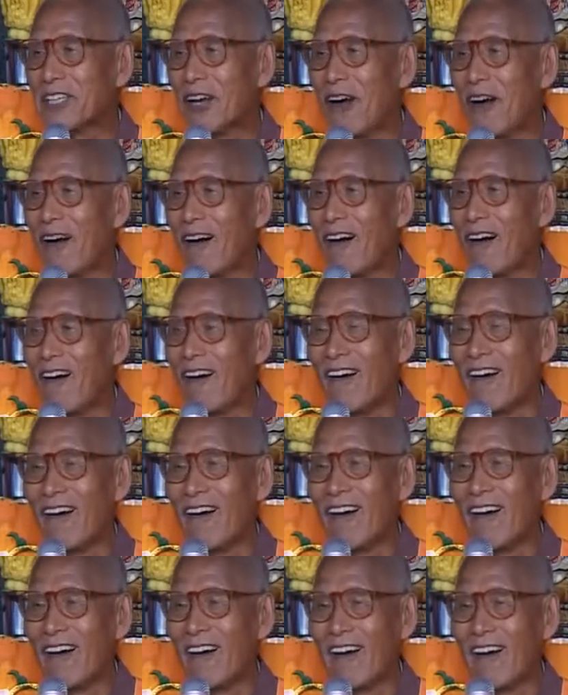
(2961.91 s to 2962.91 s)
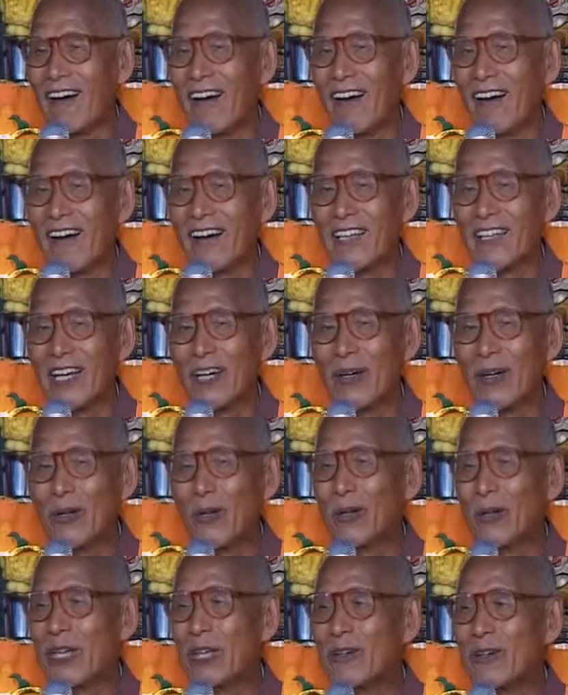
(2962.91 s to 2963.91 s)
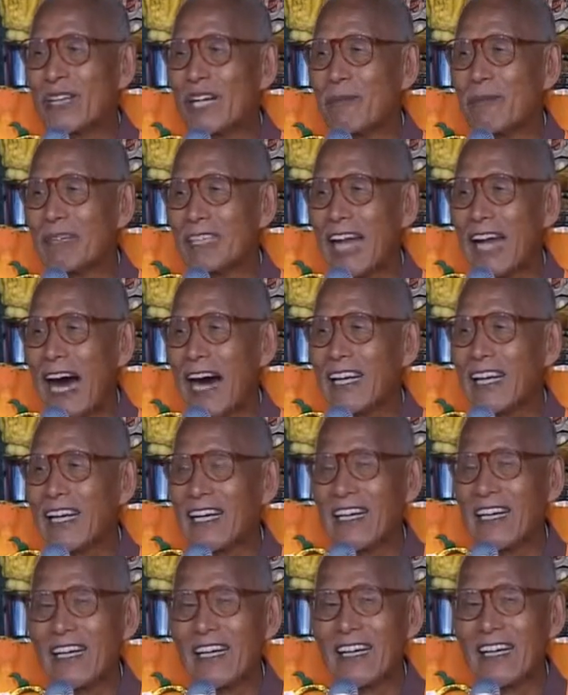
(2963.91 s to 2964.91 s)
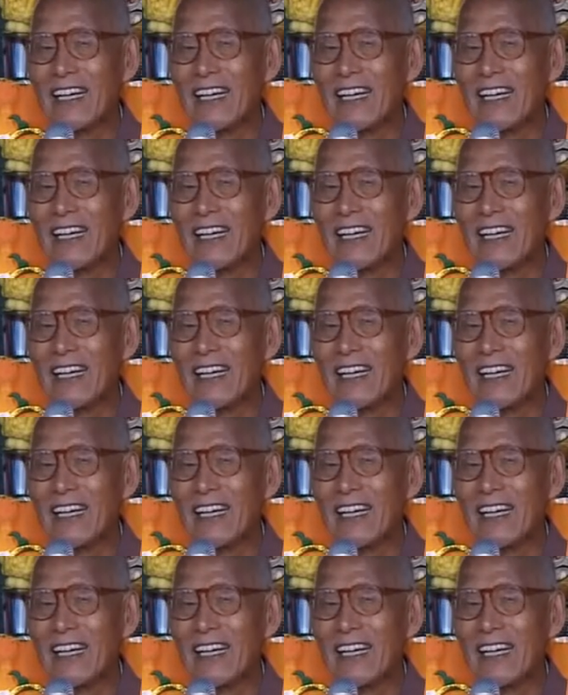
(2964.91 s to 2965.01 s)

小，也有绿豆那么大的，